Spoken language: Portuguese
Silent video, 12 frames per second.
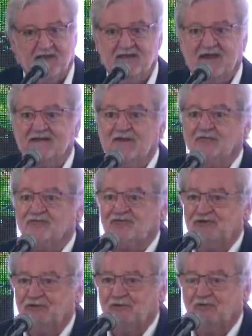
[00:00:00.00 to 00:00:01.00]
E aí eu
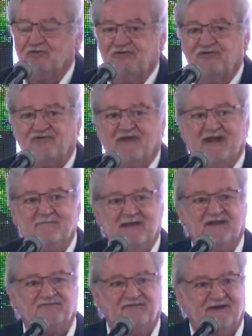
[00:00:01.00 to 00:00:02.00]
digo,
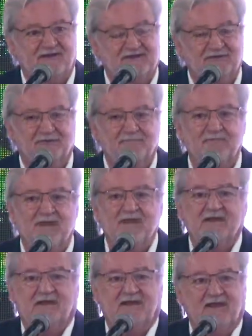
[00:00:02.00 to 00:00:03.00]
sinceramente falando,
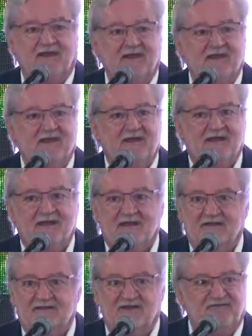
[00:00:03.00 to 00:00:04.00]
que
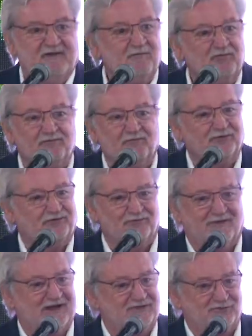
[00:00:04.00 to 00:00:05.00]
devemos muito
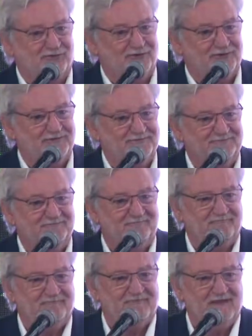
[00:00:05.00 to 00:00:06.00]
no cartório.
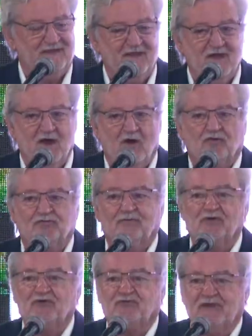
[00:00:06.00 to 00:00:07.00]
Os
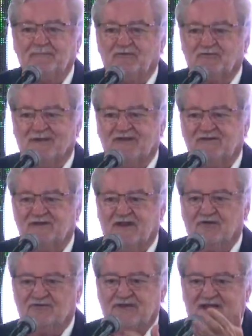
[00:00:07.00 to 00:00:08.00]
municípios
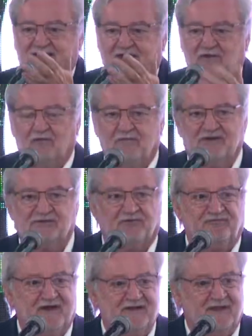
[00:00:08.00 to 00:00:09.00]
brasileiros, está aqui o
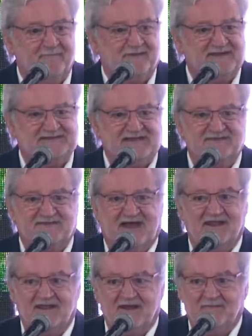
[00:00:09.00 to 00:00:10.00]
Mantovani representa
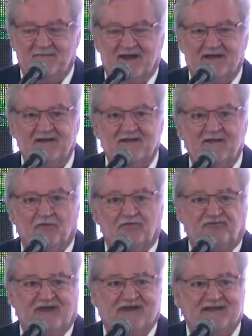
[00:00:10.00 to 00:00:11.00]
a Nama
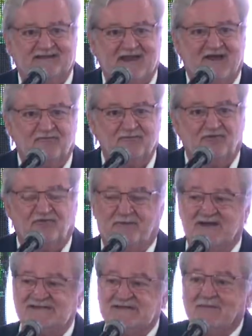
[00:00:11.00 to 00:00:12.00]
os secretários
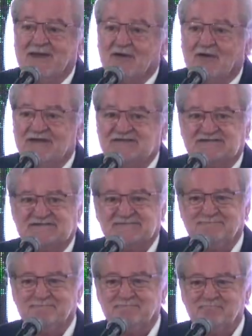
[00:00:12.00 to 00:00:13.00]
municipais são heróis.